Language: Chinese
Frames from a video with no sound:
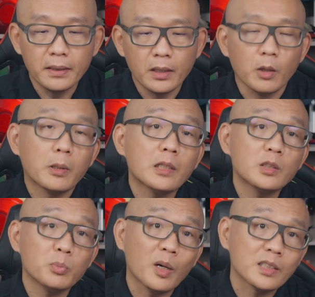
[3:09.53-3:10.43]
好，它
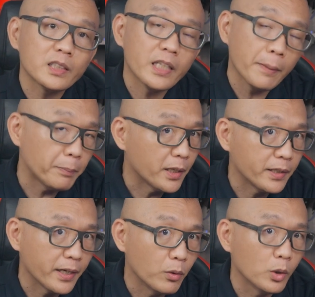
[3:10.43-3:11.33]
不管是贴笔
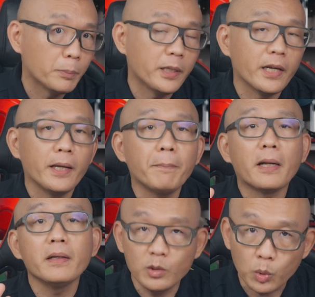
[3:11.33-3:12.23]
电或贴一
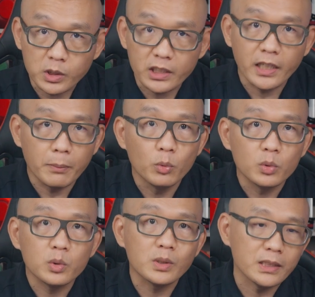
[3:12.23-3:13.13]
般桌机的屏幕
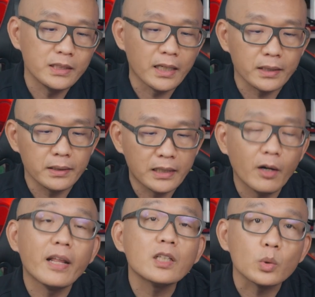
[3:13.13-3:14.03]
都是一样的，它
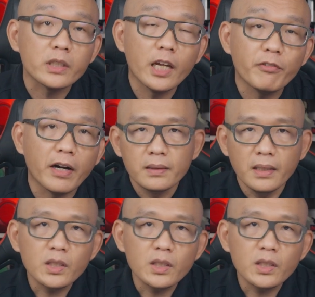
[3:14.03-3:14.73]
有两种贴法。